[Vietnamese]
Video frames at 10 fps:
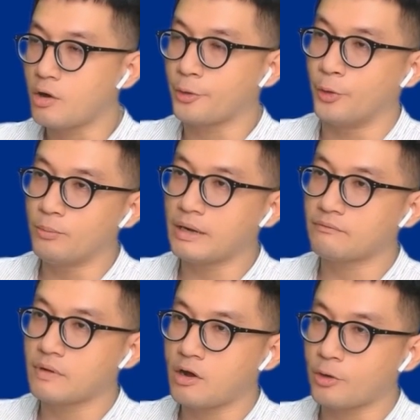họ đủ
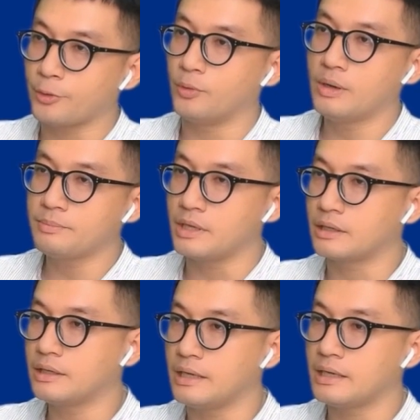mạnh và họ đủ hấp
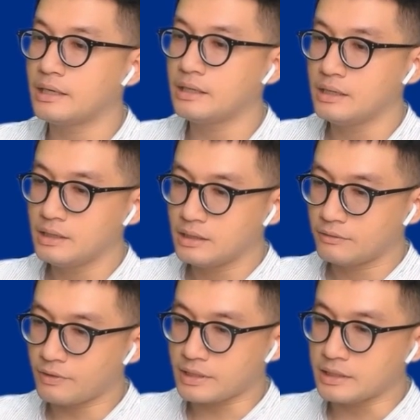dẫn để
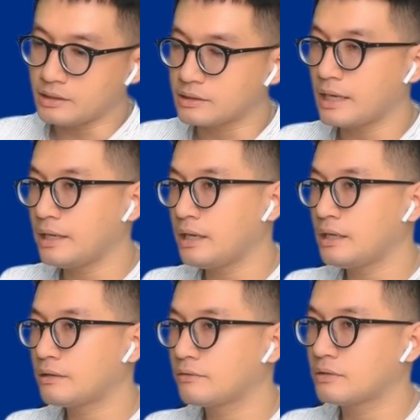phát triển từ
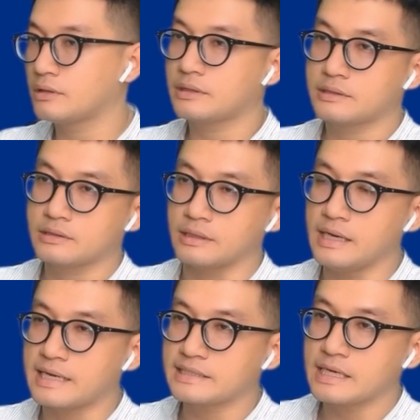cái tỷ
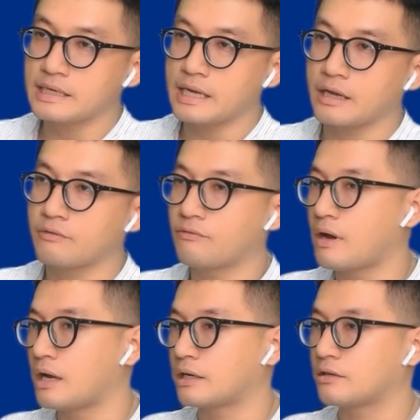lệ CASA này
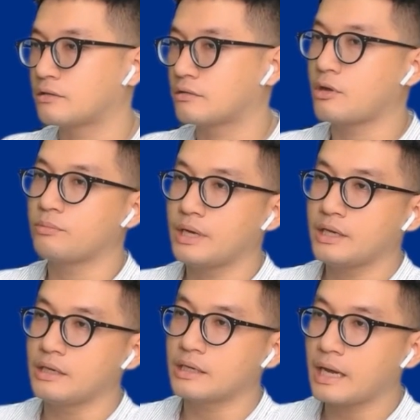và trong
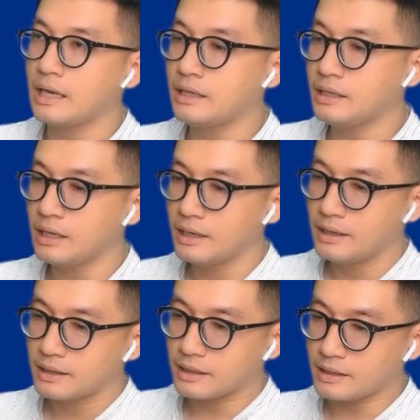khi những cái
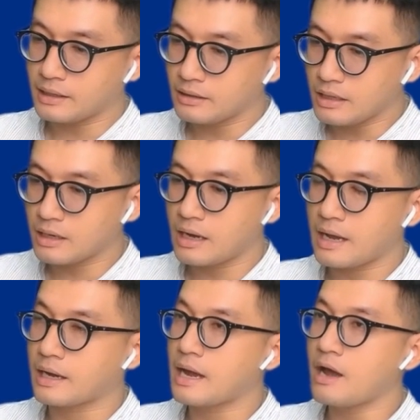cái cái ngân
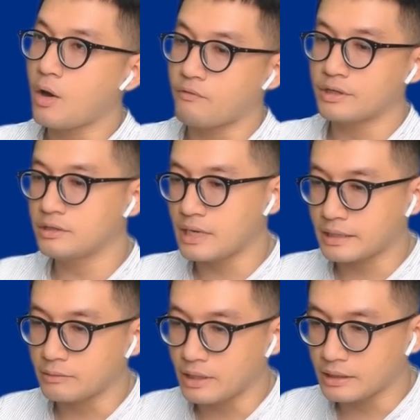hàng khác họ vẫn chưa đạt
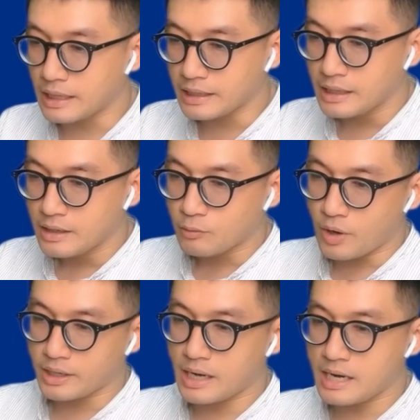điều kiện này
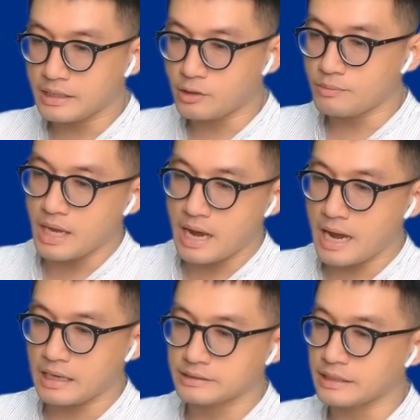ngoài ra thì trong dài
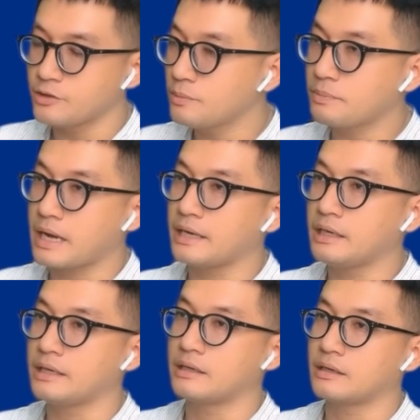hạn là sẽ giúp cải
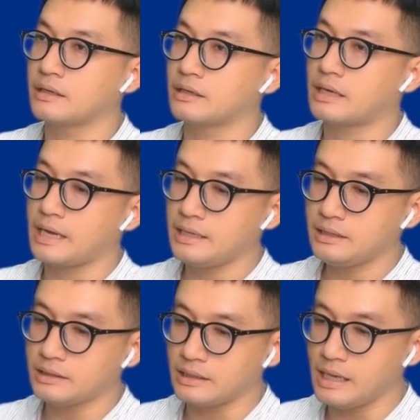thiện
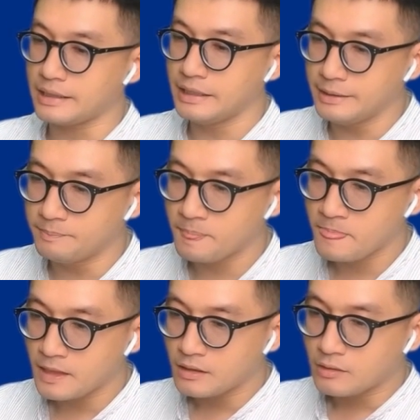cái tỷ lệ niêm
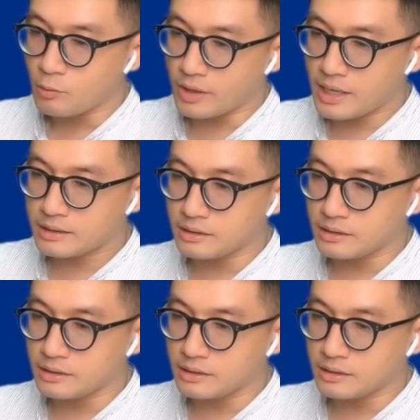Ngoài ra